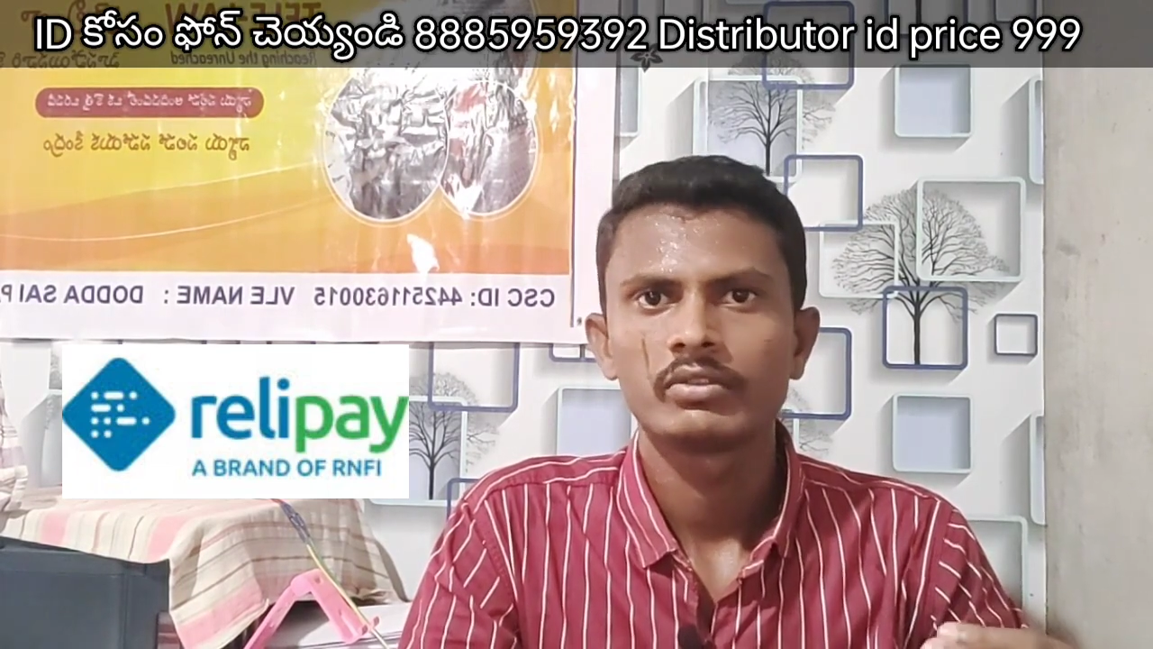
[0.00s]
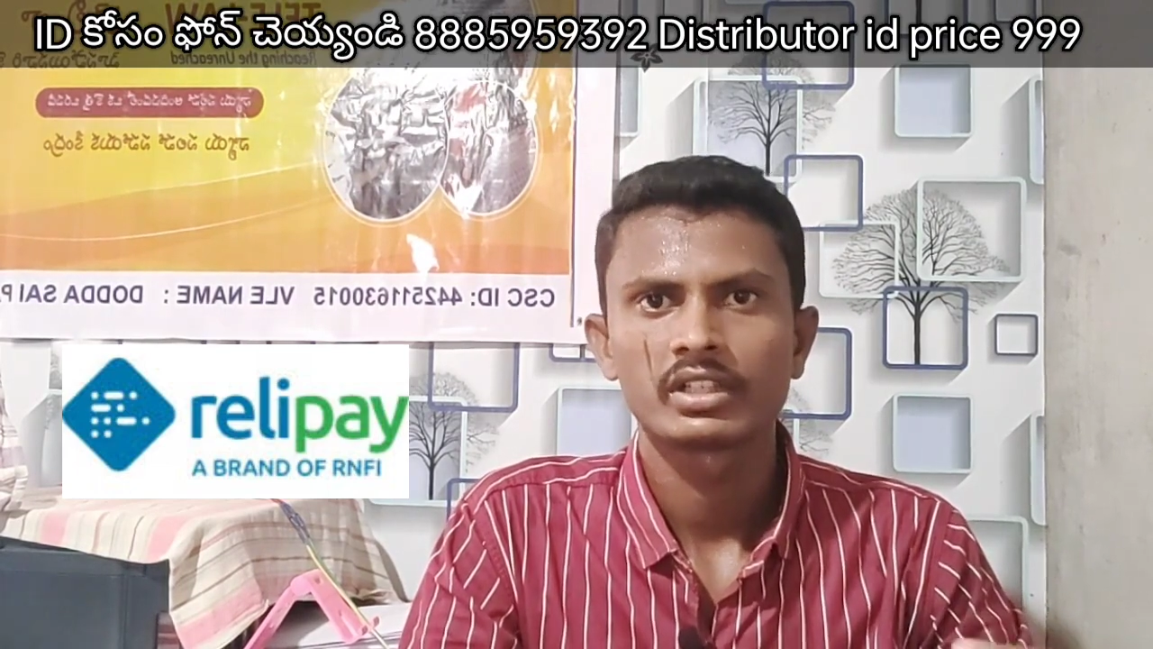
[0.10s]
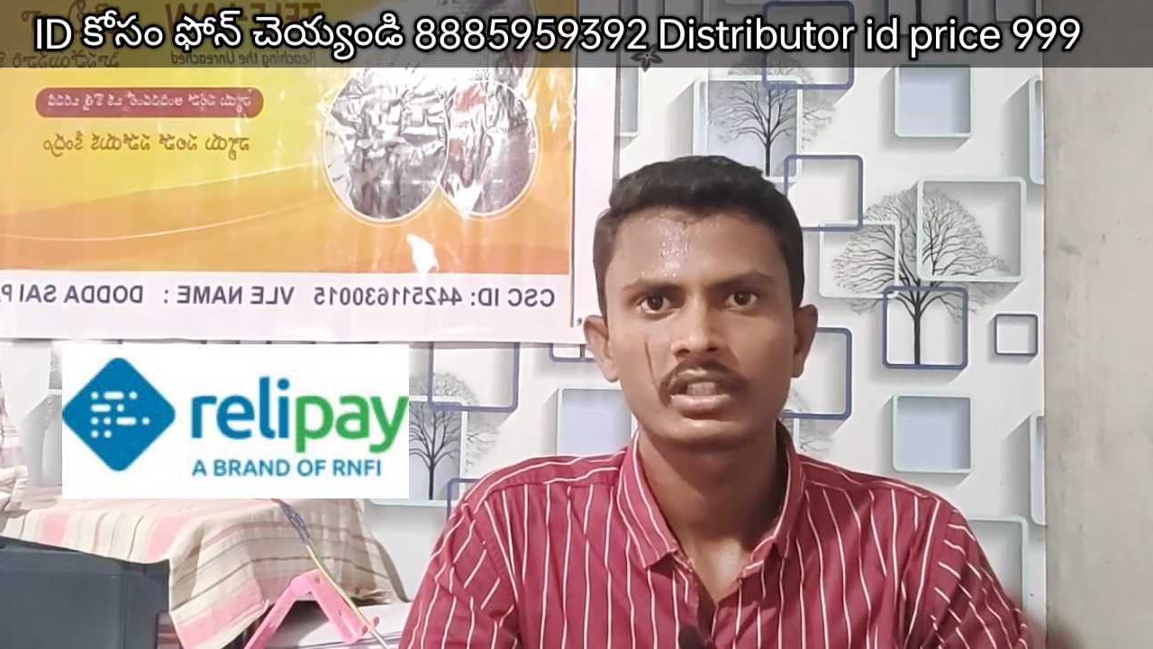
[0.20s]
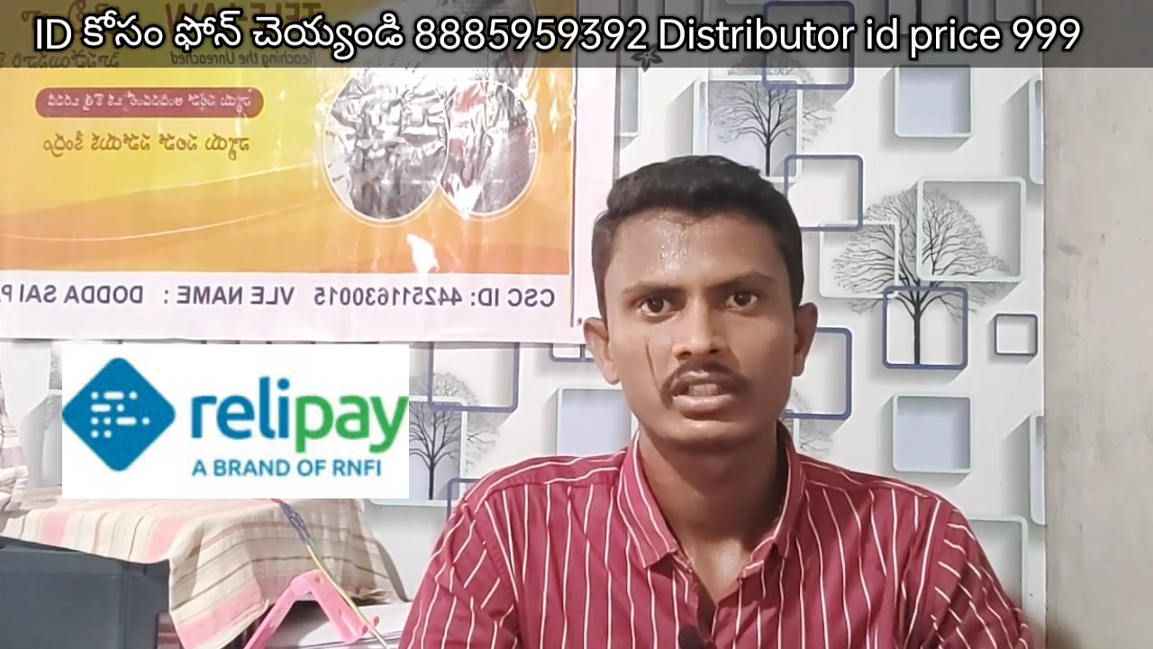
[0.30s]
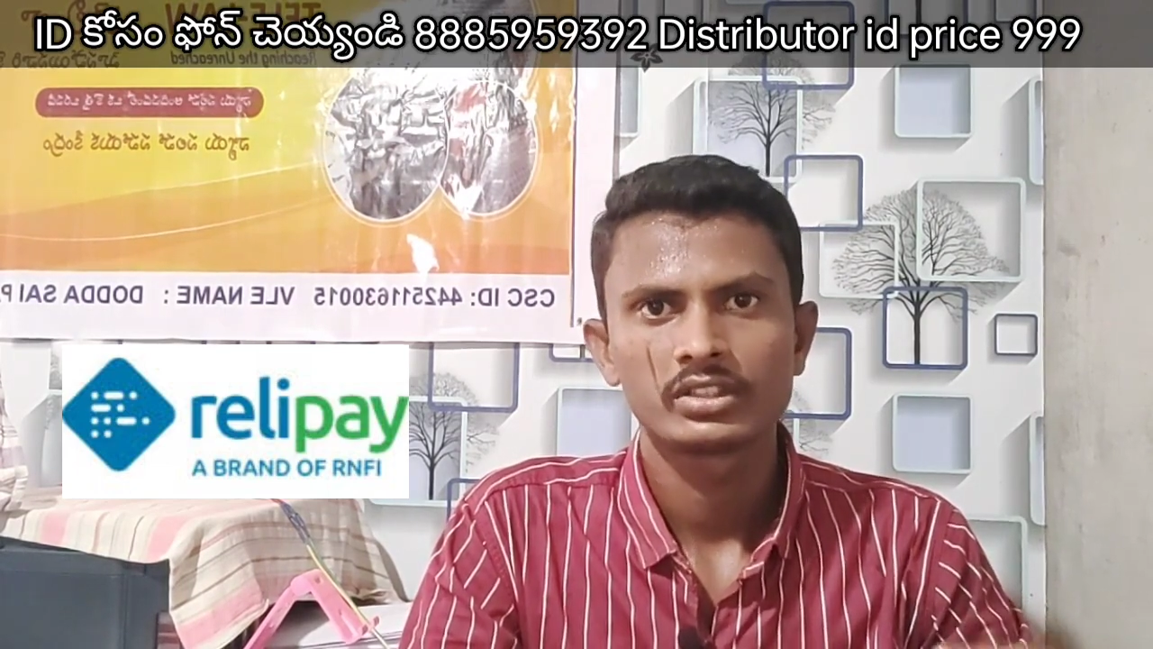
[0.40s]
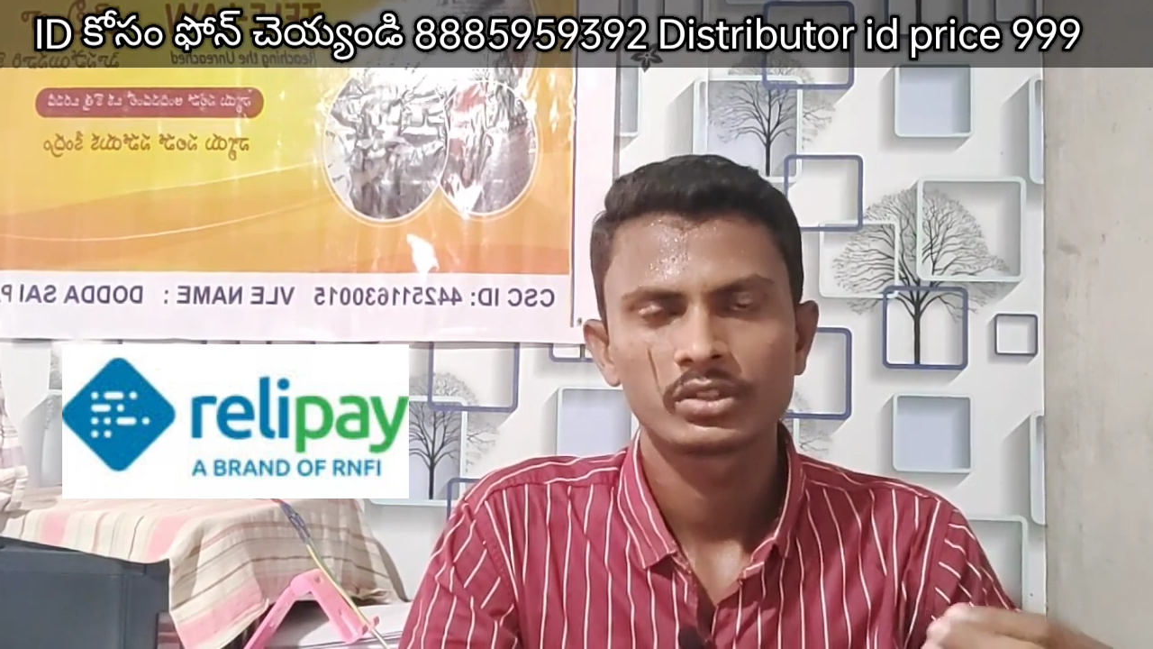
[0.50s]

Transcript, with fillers: ఈ వర్క్ అనేది